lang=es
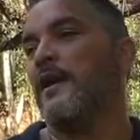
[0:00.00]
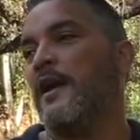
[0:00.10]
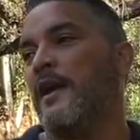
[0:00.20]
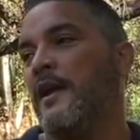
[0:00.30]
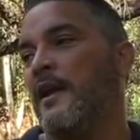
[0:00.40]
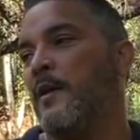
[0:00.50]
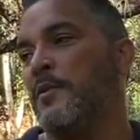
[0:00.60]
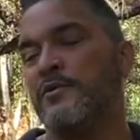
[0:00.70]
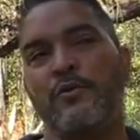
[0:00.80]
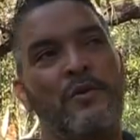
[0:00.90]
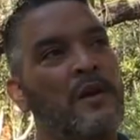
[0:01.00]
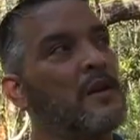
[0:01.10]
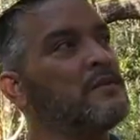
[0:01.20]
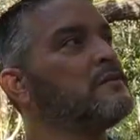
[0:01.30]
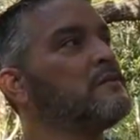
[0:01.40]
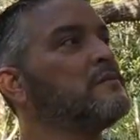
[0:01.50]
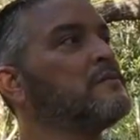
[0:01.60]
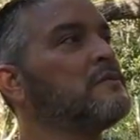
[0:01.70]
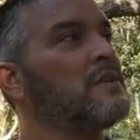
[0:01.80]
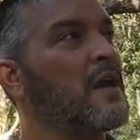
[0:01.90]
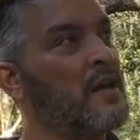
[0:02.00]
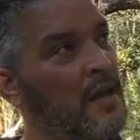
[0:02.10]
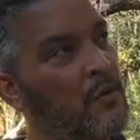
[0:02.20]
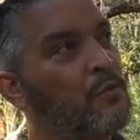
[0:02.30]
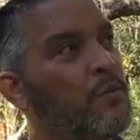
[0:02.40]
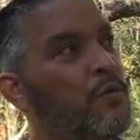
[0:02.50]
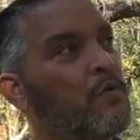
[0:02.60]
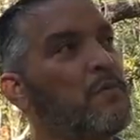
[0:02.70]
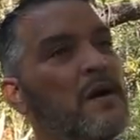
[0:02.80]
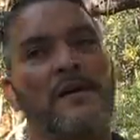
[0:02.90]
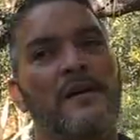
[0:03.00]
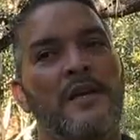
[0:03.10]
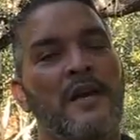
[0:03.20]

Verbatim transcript: eh, las personas se han aislado un poco más